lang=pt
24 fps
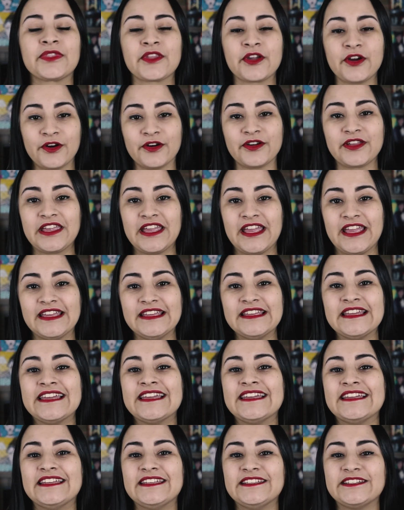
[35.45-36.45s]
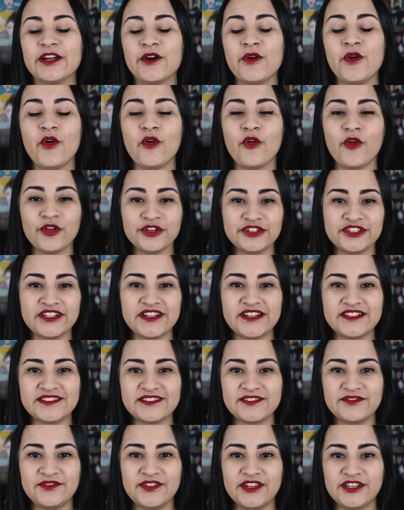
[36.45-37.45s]
Ok? Então, hoje
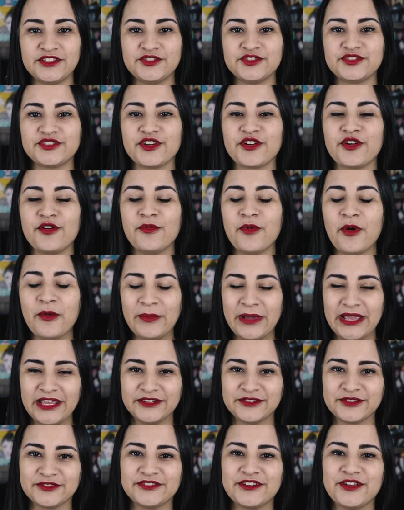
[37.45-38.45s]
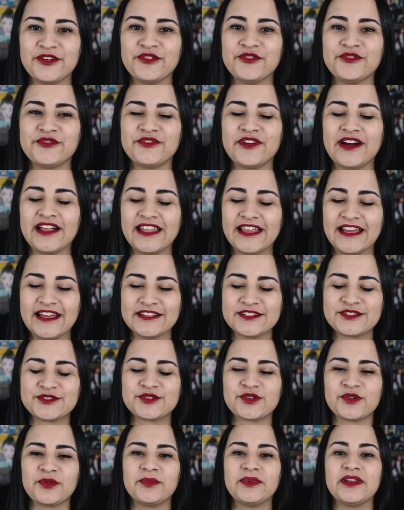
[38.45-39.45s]
nesse vídeo chegou o momento de eu falar
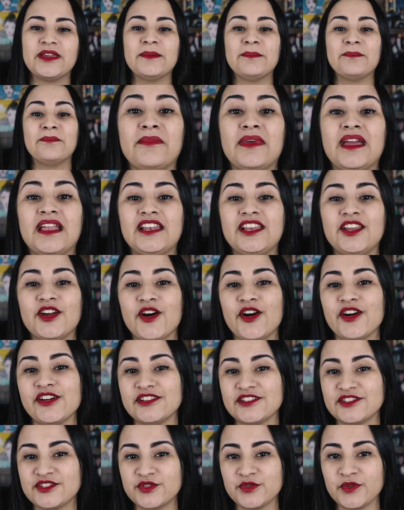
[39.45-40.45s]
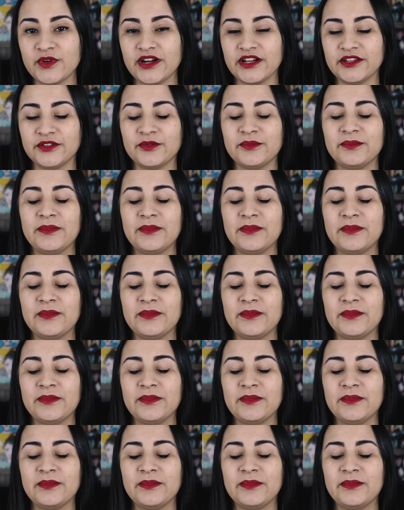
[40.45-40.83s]
sobre melhores do ano,